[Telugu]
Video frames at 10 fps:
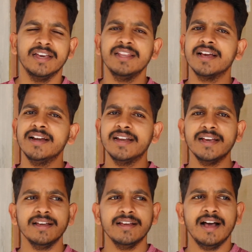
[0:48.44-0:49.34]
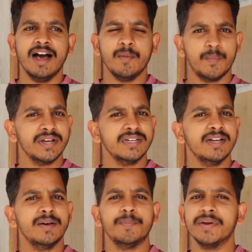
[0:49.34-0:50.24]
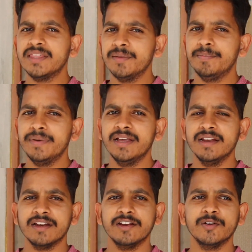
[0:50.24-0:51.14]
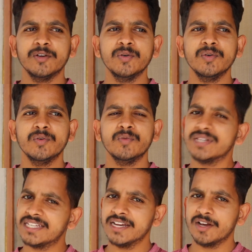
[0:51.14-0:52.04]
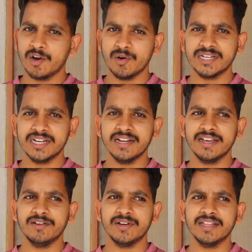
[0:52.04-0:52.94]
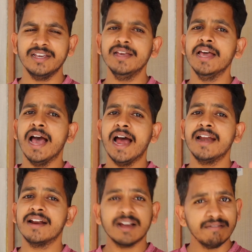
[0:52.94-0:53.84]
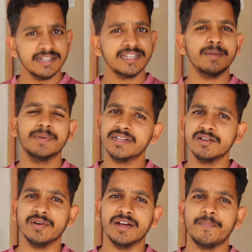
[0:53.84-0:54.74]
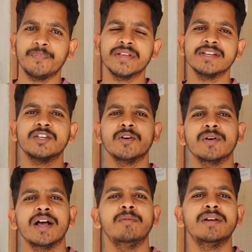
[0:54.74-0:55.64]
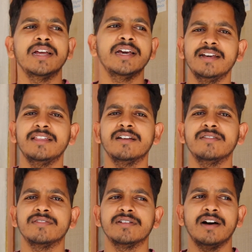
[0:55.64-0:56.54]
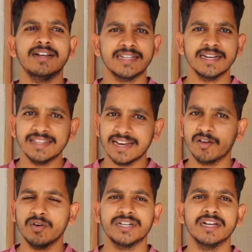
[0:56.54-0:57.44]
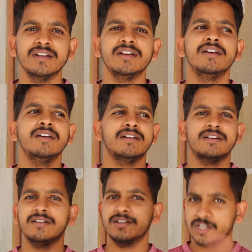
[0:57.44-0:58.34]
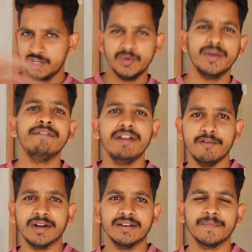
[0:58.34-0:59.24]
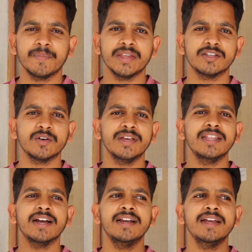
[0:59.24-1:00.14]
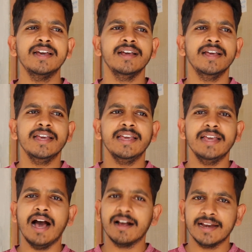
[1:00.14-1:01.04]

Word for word: ఎందుకంటే ఆ ప్రశ్న ప్రతి బిగినర్లోనూ వచ్చే క్వశ్చన్ అయి ఉంటుంది అండ్ రావాల్సిన ప్రశ్న కూడా సో కాబట్టి ఐ థాట్ ఆఫ్ ఆన్సరింగ్ దట్ క్వశ్చన్ టు ఎవ్రీ వన్ సో ఎందుకంటే ఈ ఆ